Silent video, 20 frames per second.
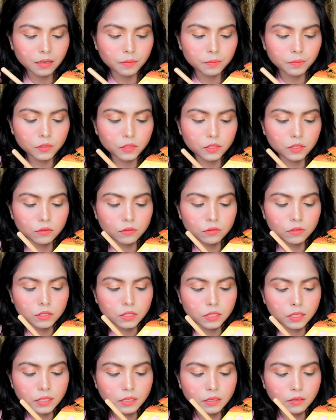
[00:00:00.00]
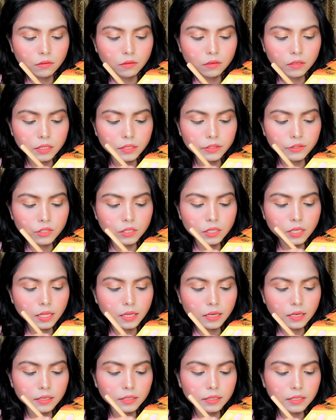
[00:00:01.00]
এরপরে হচ্ছে অরেঞ্জ
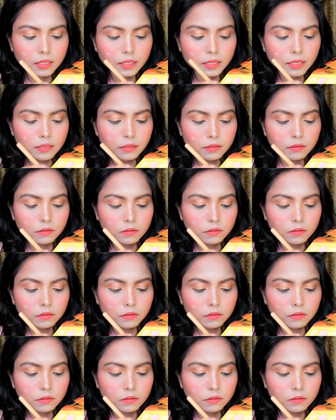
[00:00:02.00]
কালারটা